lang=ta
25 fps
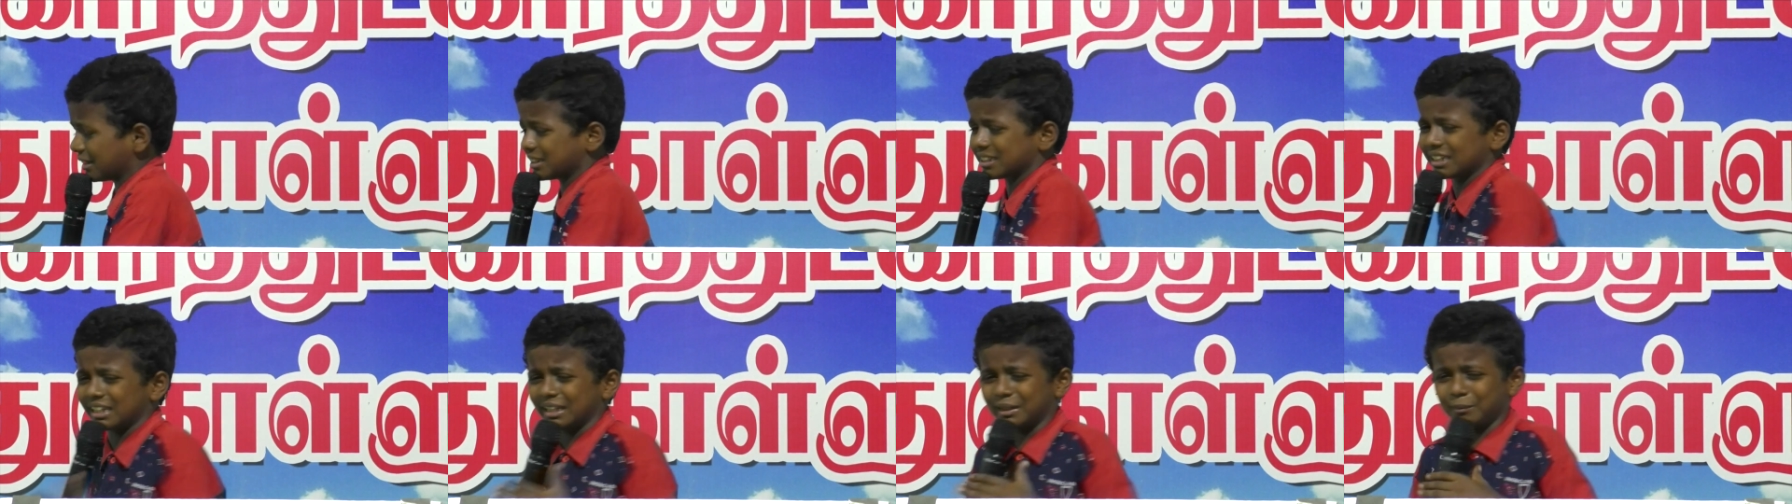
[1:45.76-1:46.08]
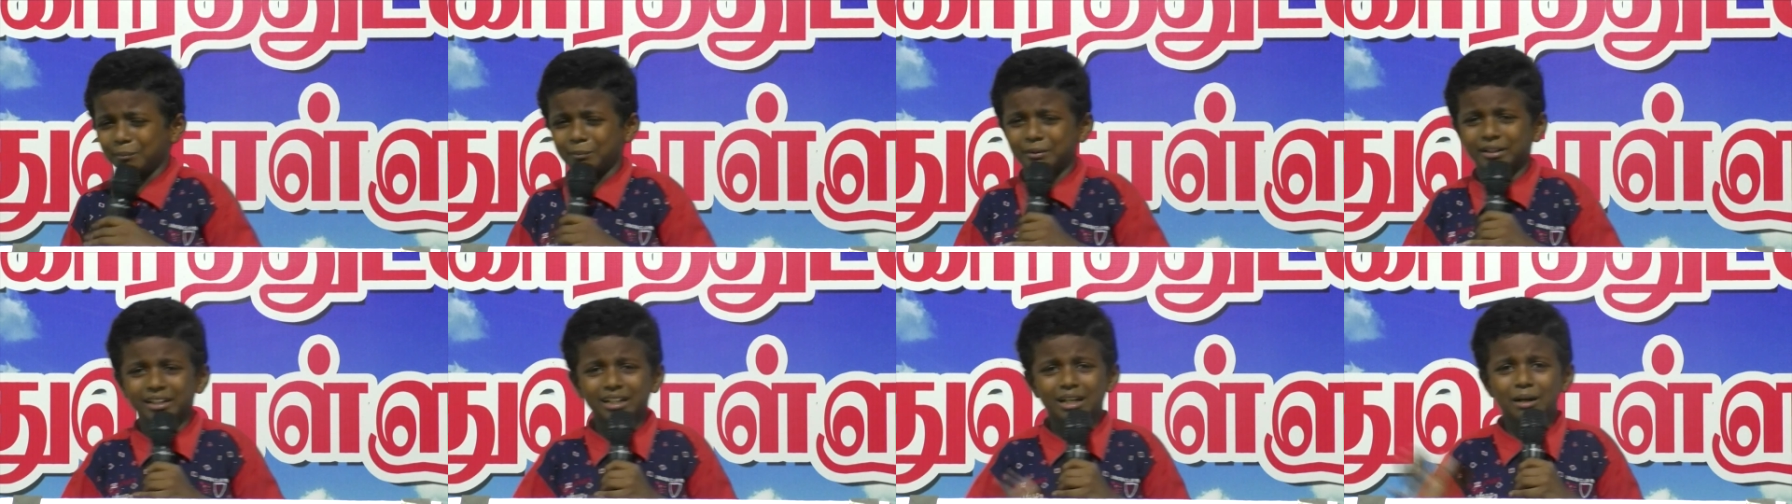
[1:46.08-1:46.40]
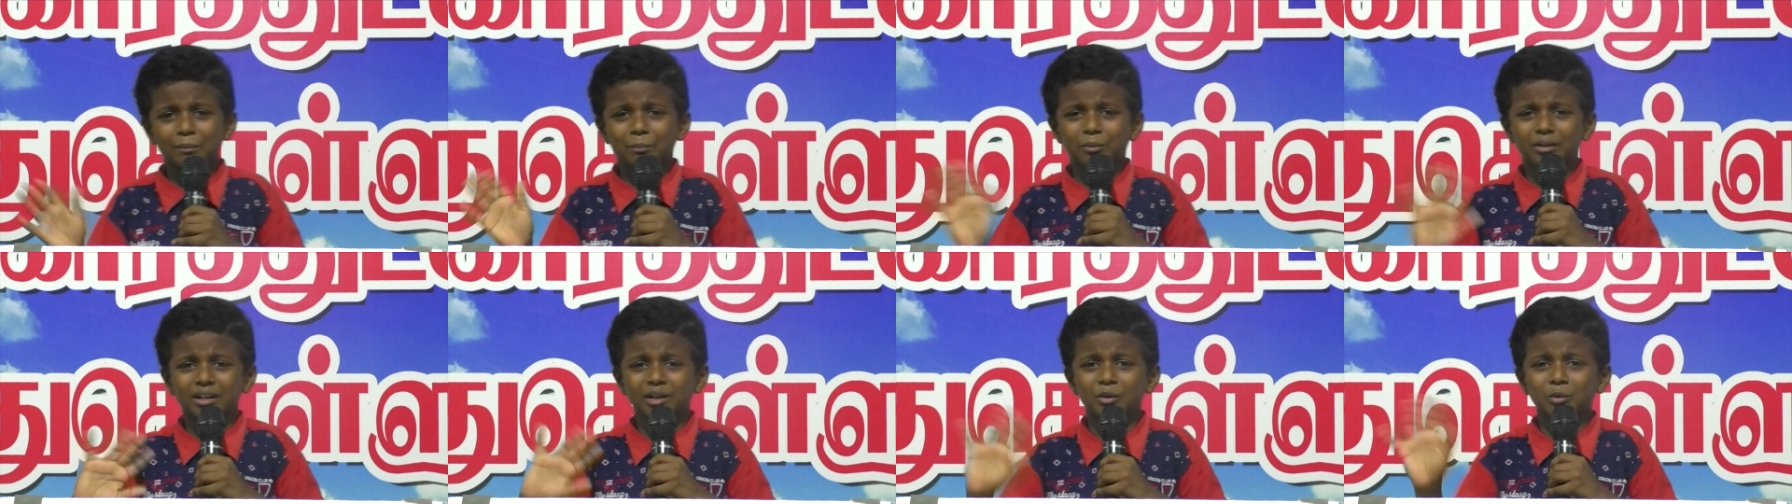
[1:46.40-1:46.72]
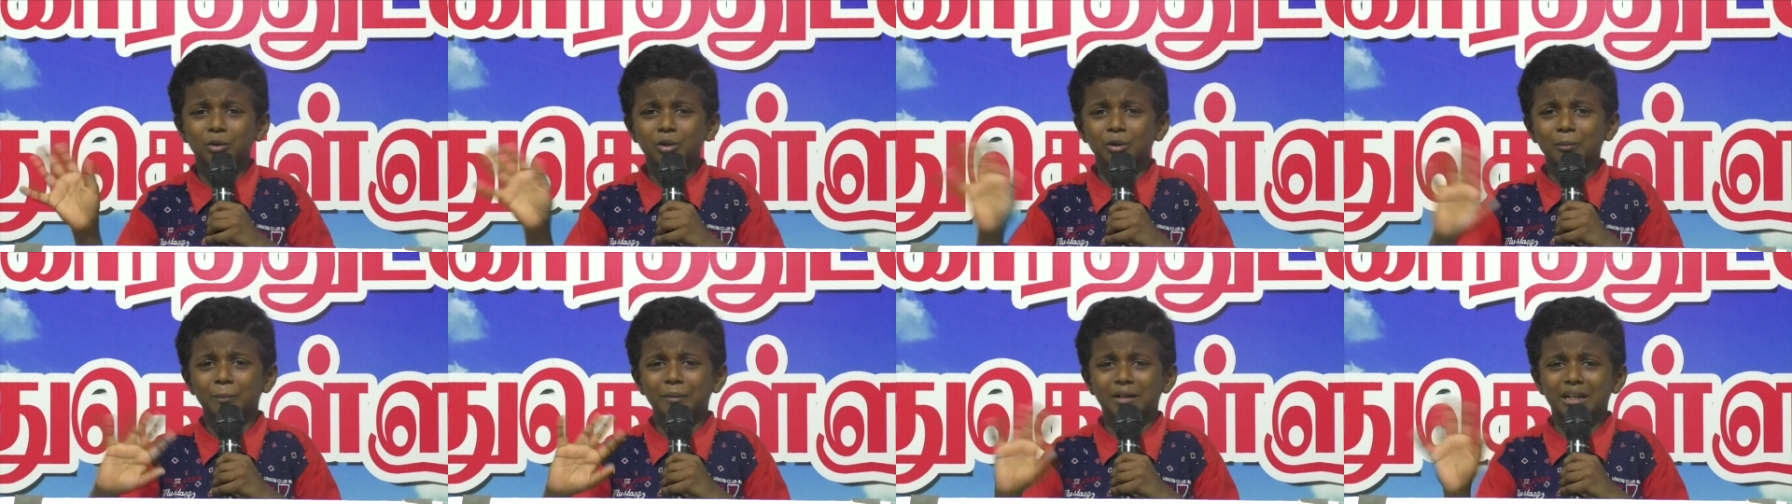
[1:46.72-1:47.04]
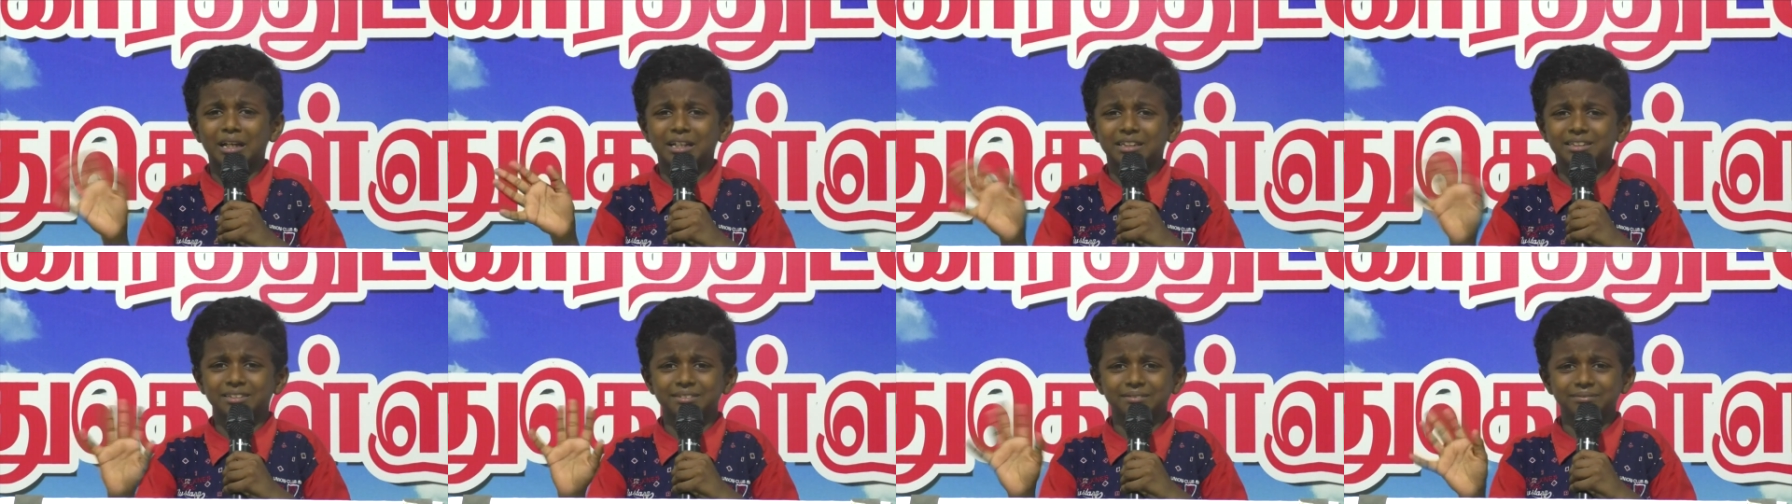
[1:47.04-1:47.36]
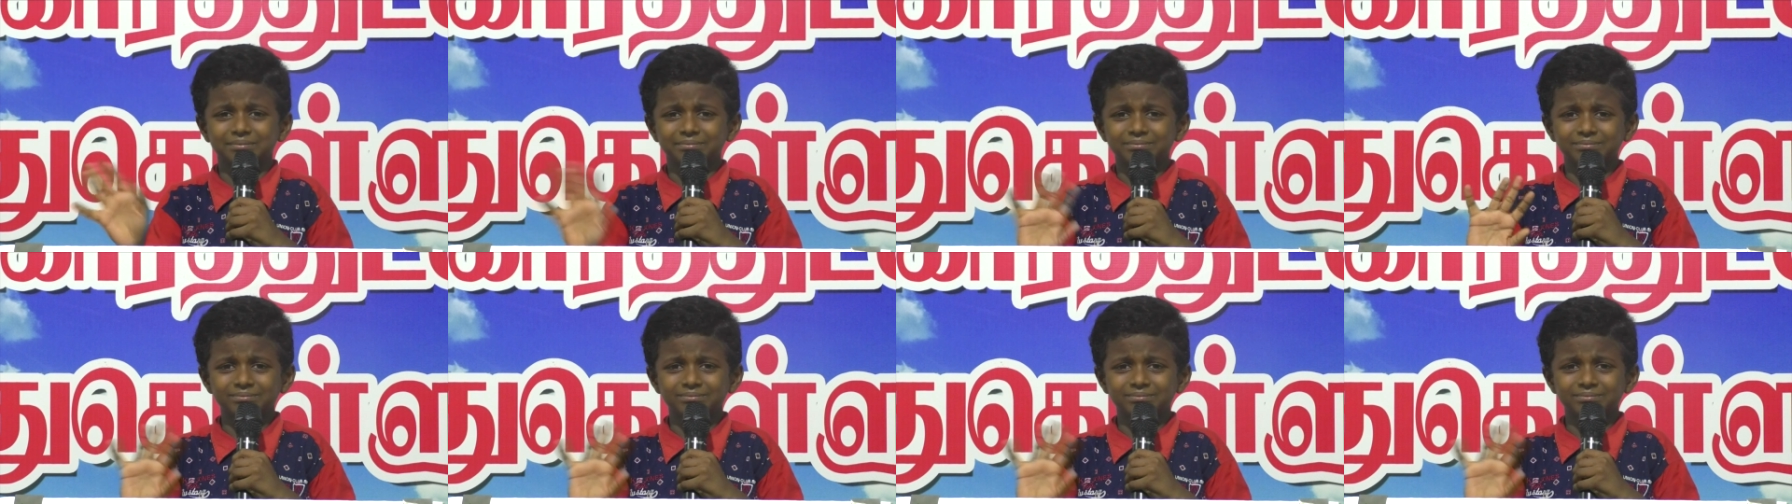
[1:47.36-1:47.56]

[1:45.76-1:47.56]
பார்த்து நீ இப்படிலாம் போனால் உருப்படாது